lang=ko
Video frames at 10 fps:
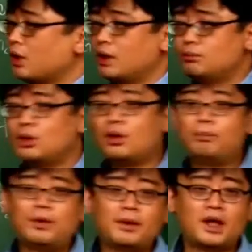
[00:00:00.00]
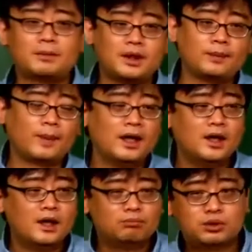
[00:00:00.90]
우리가 물권법에 가면
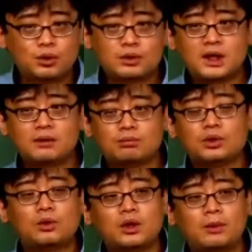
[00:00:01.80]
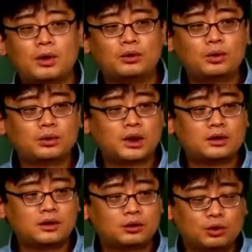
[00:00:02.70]
부동산 물권이
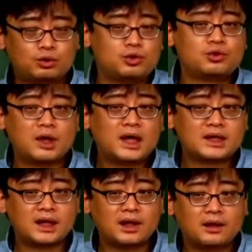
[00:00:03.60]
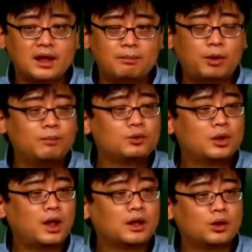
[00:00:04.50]
변동되는 것도 둘 중에 하나잖아요.
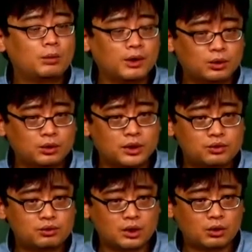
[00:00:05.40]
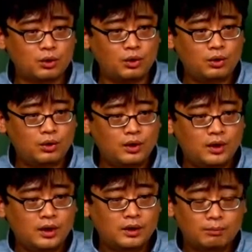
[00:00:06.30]
법률 행위로 변동될 수도 있고
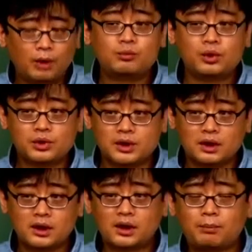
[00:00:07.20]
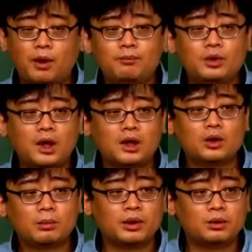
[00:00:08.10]
법률 규정. 이때 법률
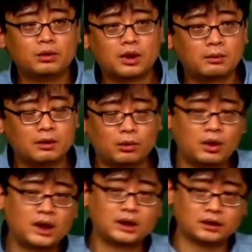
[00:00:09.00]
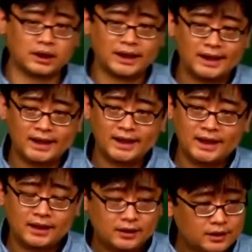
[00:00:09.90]
행위로 변동되면 뭘 해야 되는 거예요?
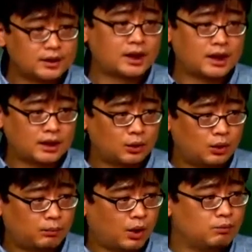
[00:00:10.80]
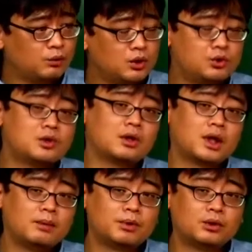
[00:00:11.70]
등기해야 되고 법률 규정에
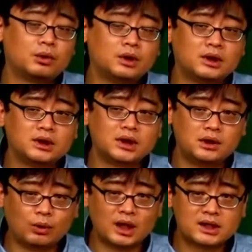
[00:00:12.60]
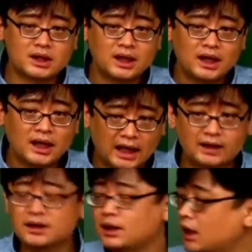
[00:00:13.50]
의한 변동은 등기를 요하지
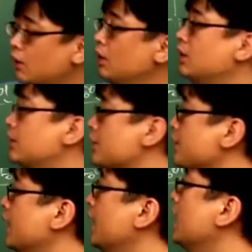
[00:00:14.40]
않는다라고 했던 거죠.